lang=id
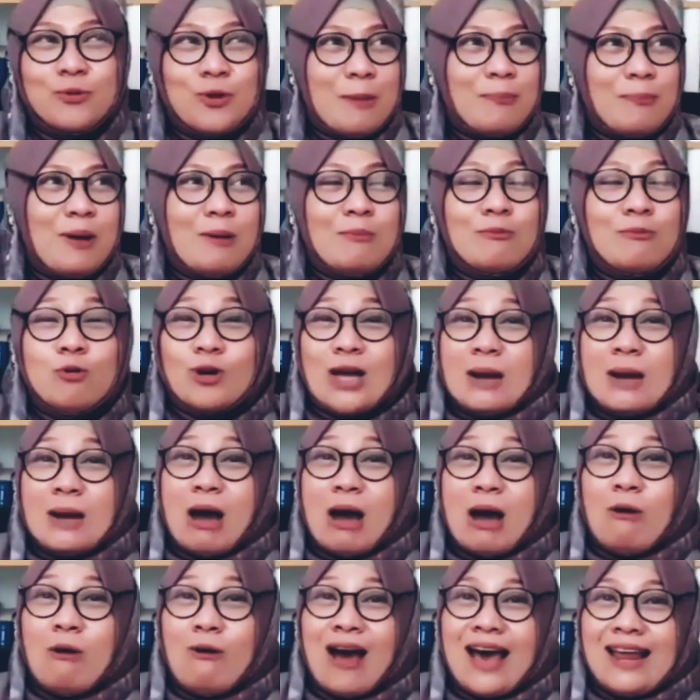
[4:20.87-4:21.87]
apa
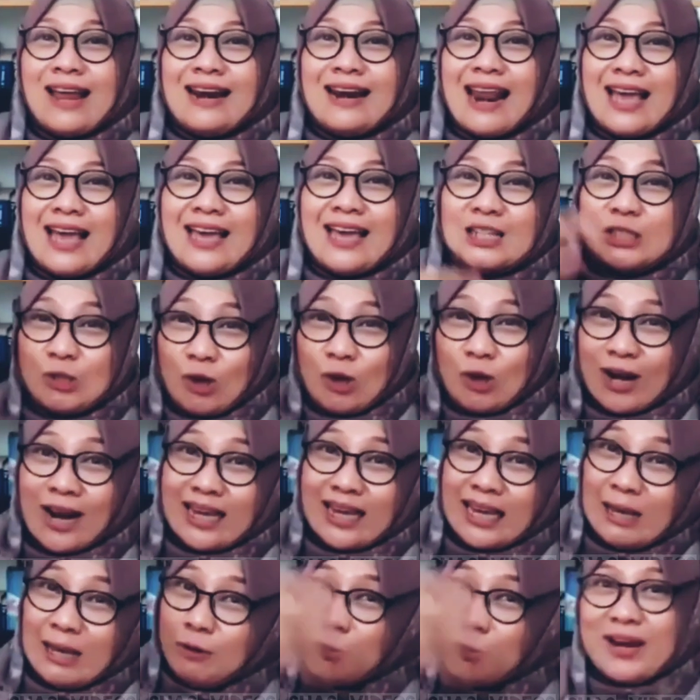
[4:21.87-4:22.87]
bukan bawaan lahir
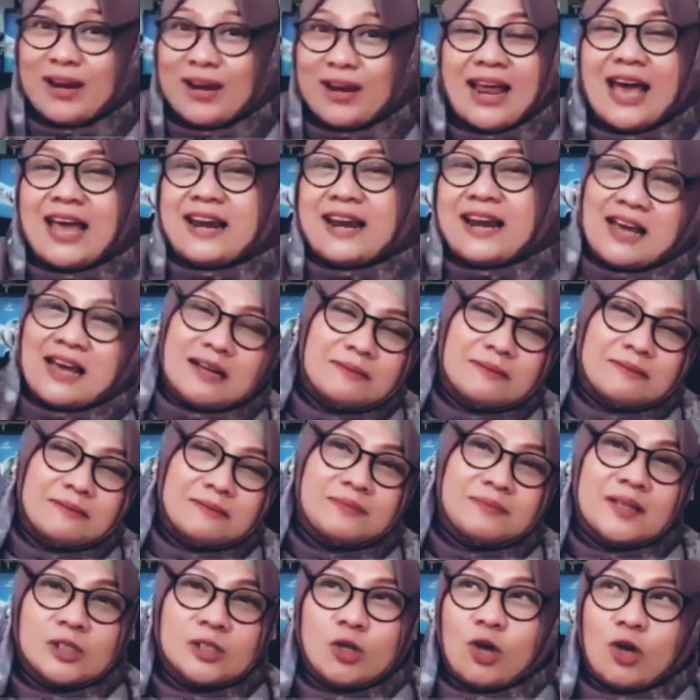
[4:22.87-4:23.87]
seorang ibu pada anak
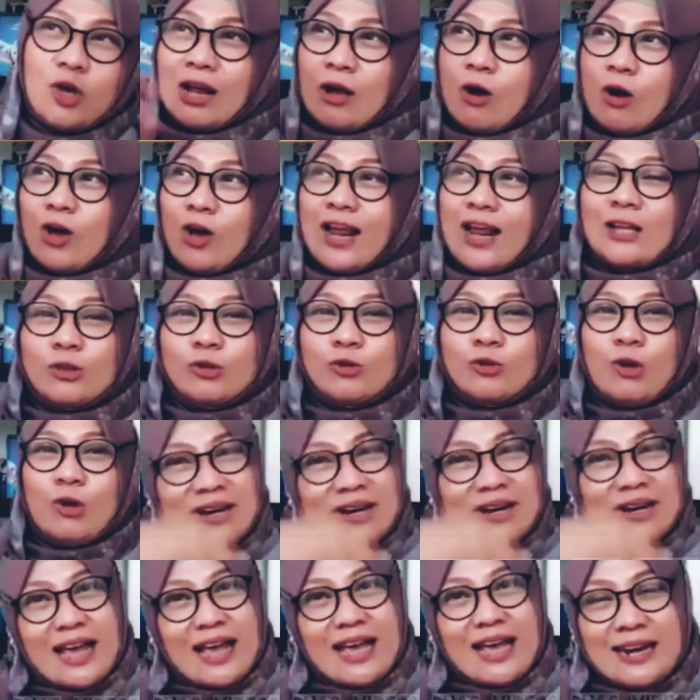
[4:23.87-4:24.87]
seorang orang tua
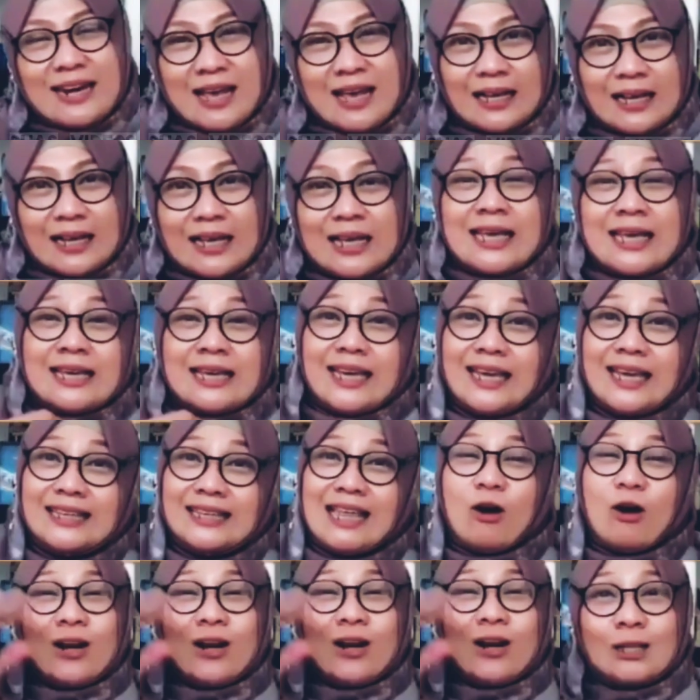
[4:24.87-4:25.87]
pada anak
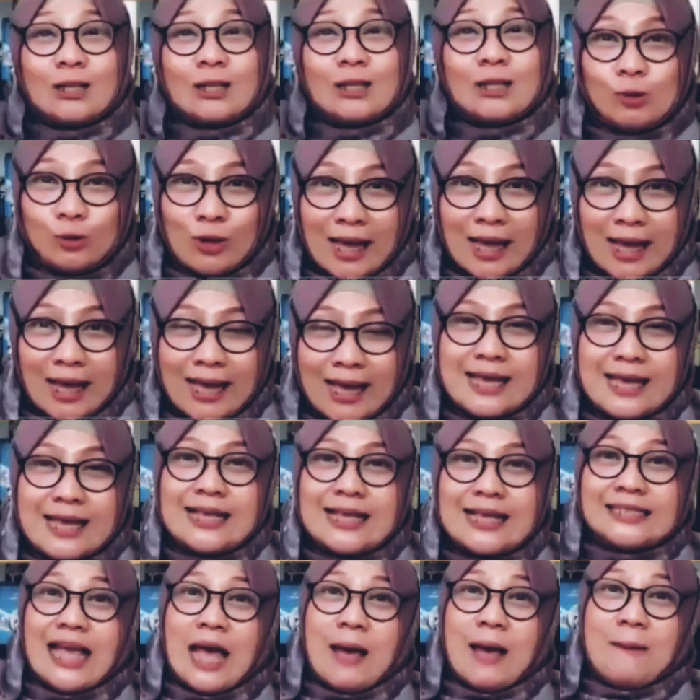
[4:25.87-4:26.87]
kita orang tua
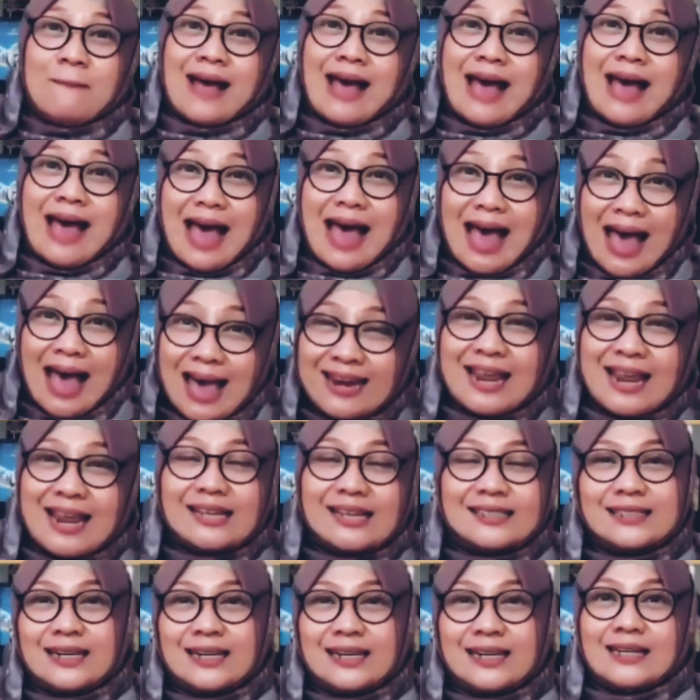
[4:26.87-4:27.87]
sama
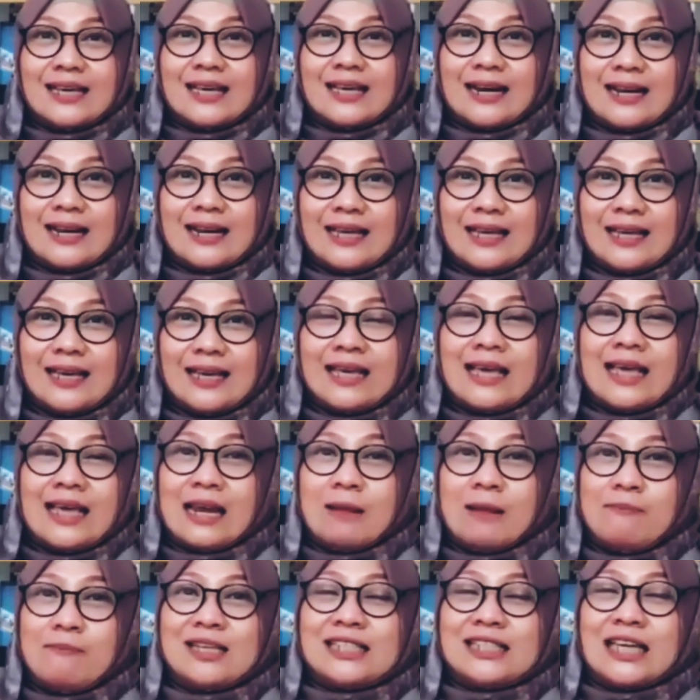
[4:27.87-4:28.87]
anak sendiri
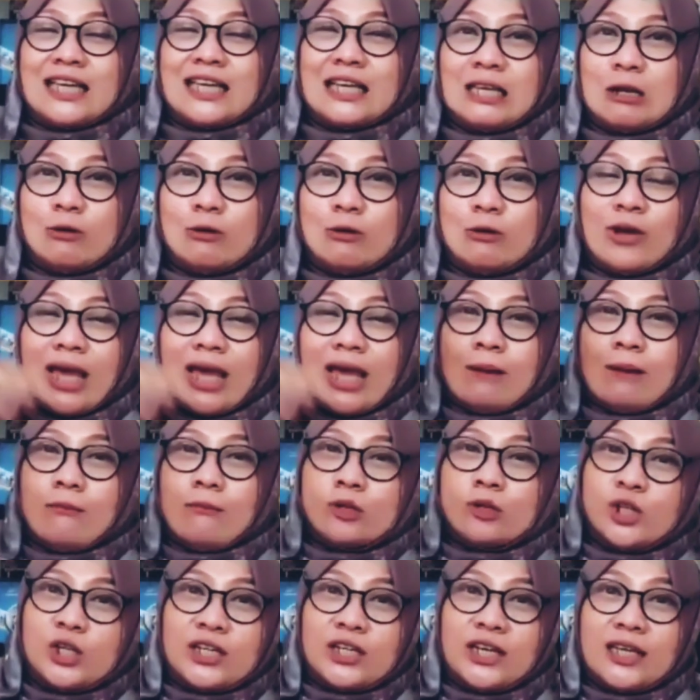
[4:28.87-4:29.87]
lebih cenderung
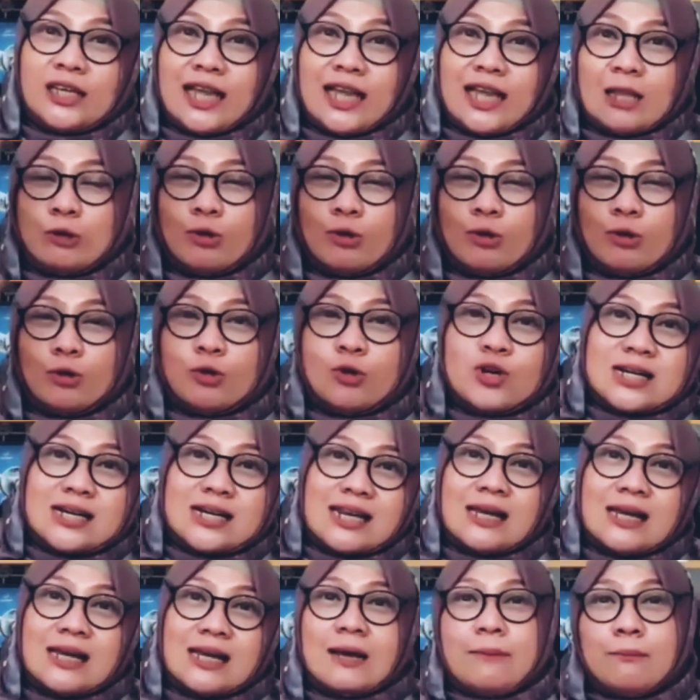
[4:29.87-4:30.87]
emosi kita turun
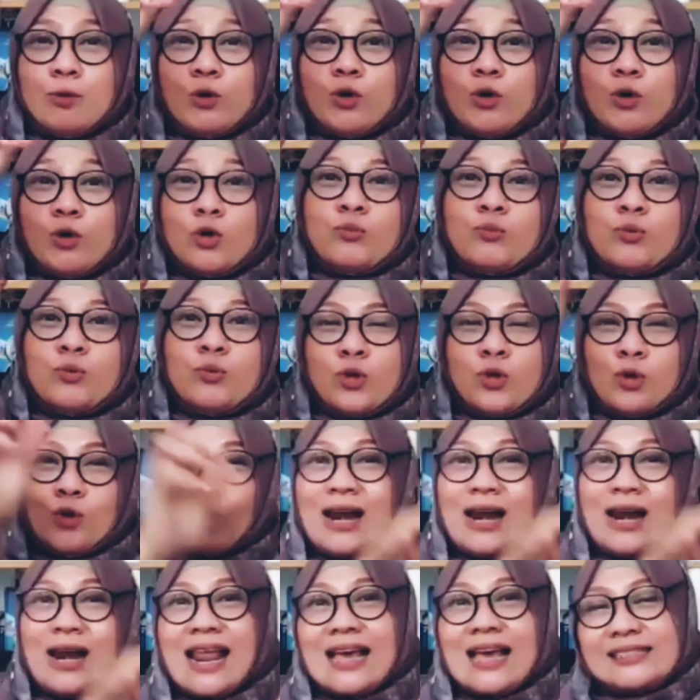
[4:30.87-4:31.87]
ke
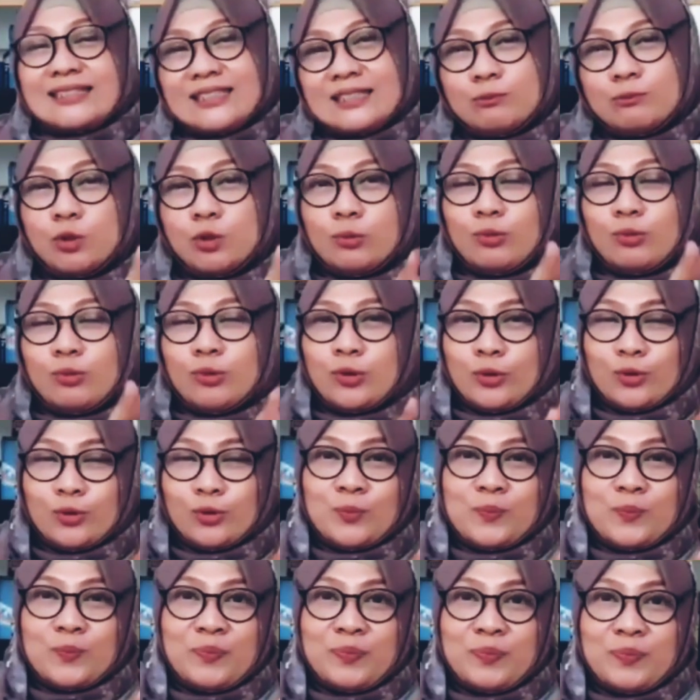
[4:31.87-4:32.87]
buru-buru, las,
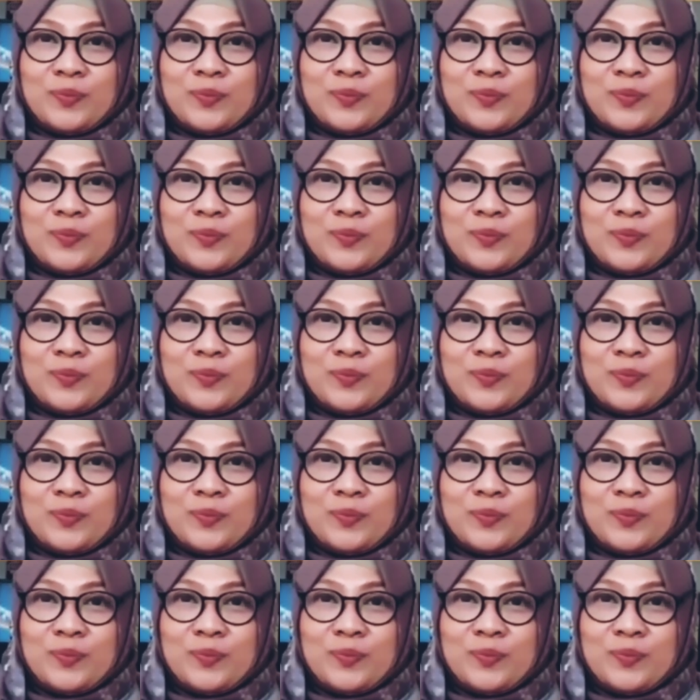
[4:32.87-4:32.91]
buru-buru.